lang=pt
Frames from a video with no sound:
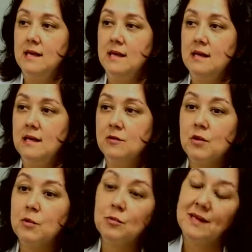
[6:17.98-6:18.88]
E, e
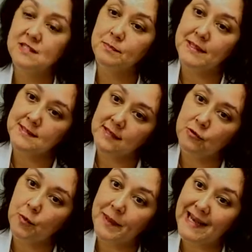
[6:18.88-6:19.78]
isso é muito mais
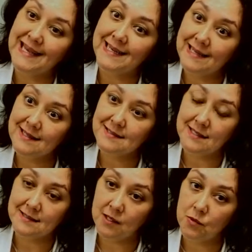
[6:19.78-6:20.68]
específico para a
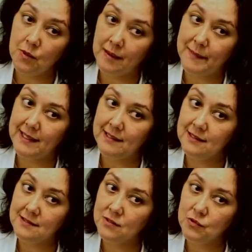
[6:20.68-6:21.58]
criança, então, para a
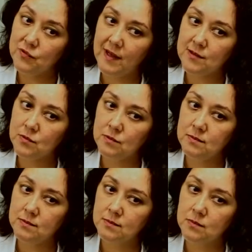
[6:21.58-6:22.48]
criança isso faz um,
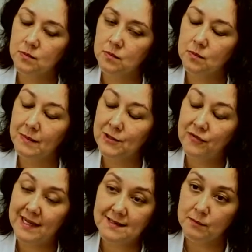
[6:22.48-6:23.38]
um, uma
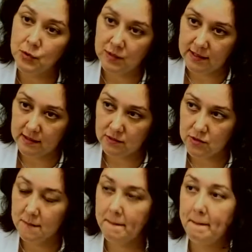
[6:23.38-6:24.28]
diferença muito
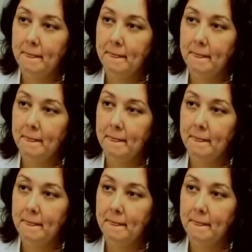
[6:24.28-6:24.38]
grande.